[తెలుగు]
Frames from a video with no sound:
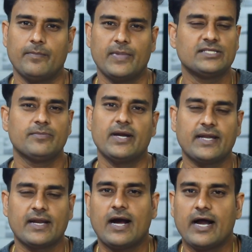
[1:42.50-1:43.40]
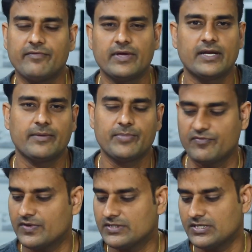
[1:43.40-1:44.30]
మంచి బెటర్ హార్డ్వేర్ని
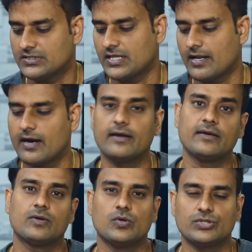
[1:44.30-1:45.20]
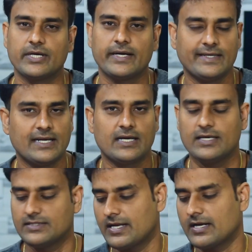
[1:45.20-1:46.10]
ప్రిఫర్ చేస్తారా అని క్వశ్చన్
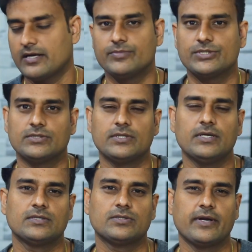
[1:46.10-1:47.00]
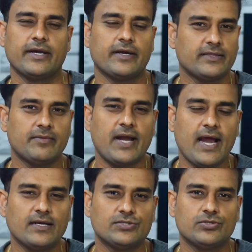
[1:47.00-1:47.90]
అడిగినట్లయితే నాకు అనిపిస్తుంది సో నేనైతే
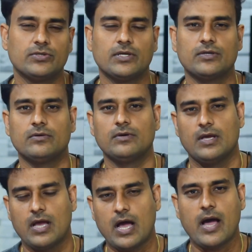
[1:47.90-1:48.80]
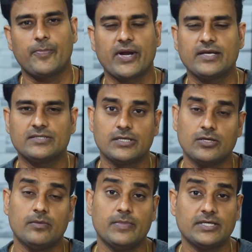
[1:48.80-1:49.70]
బ్రాండ్ని చూడను ఆ ప్రైస్
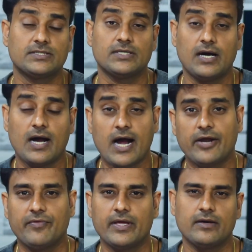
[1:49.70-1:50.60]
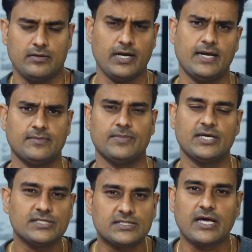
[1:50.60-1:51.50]
రేంజ్లో బెస్ట్ హార్డ్వేర్ అండ్
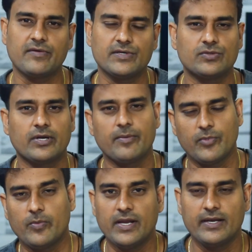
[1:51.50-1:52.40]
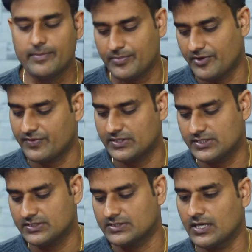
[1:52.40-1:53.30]
మంచి సర్వీస్ ఉన్న మొబైల్నే ప్రిఫర్
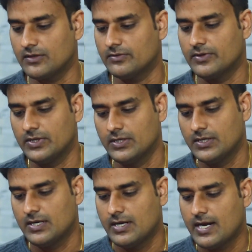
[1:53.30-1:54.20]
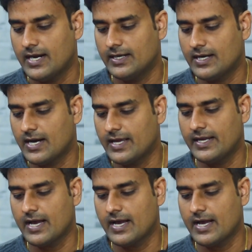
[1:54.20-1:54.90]
చేస్తాను అండ్ హరి